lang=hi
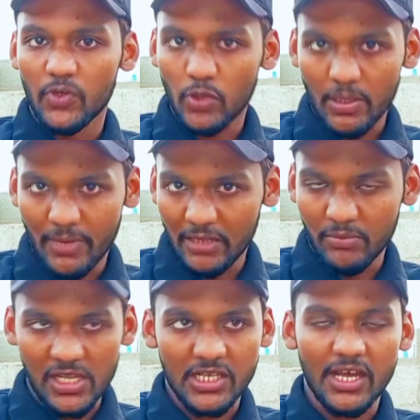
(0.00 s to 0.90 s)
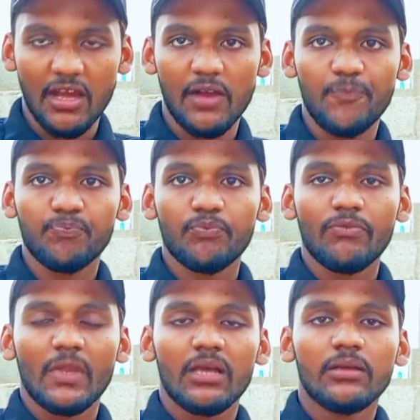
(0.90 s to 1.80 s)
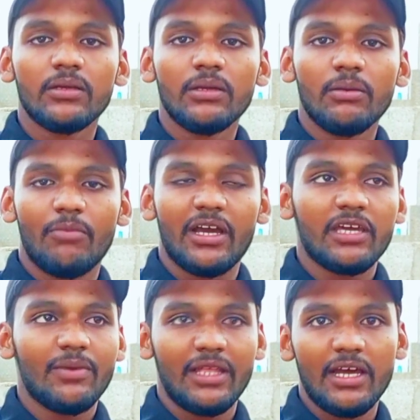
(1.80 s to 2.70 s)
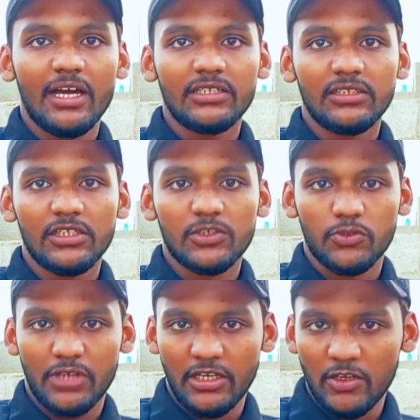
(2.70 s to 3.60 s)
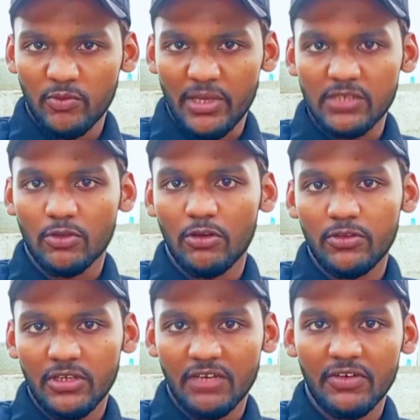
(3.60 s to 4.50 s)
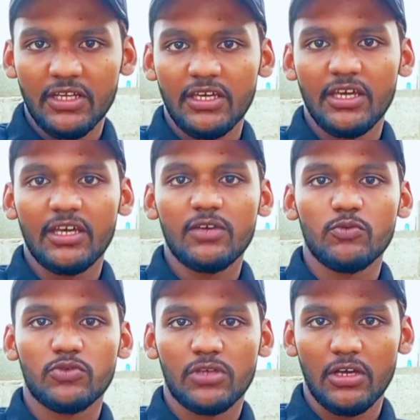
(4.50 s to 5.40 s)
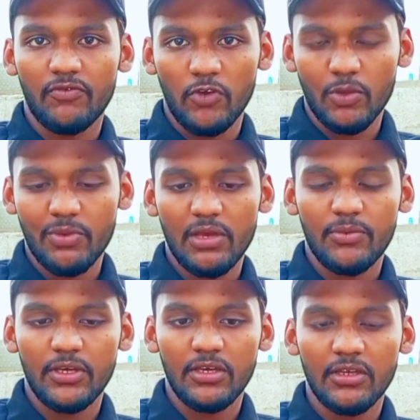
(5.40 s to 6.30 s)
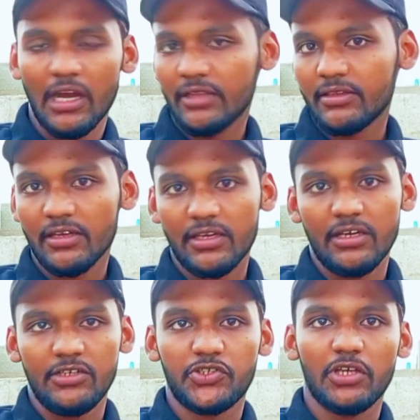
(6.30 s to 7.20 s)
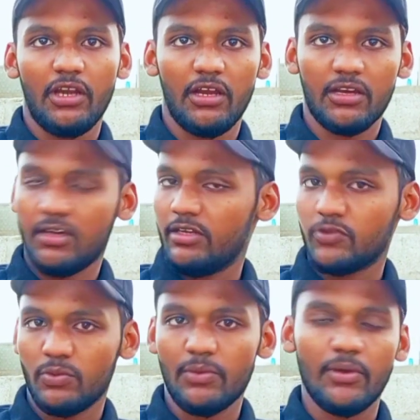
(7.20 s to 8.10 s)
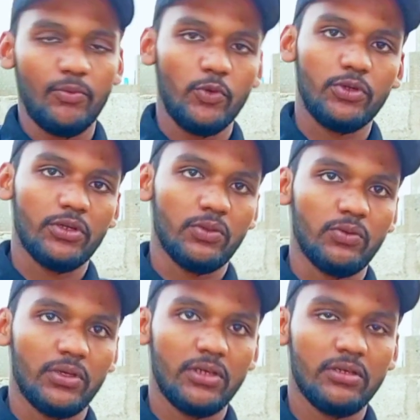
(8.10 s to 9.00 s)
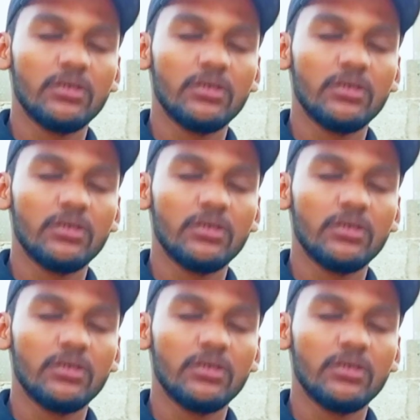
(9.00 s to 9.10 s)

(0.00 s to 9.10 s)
वीडियो के बाद मिल जाएगा बाकी मैंने आज सुरजानी डॉन भैंस कॉलोनी कवर की है उसका व्लॉग भी अभी रात तक या इन कल सुबह मैं अपलोड कर दूँगा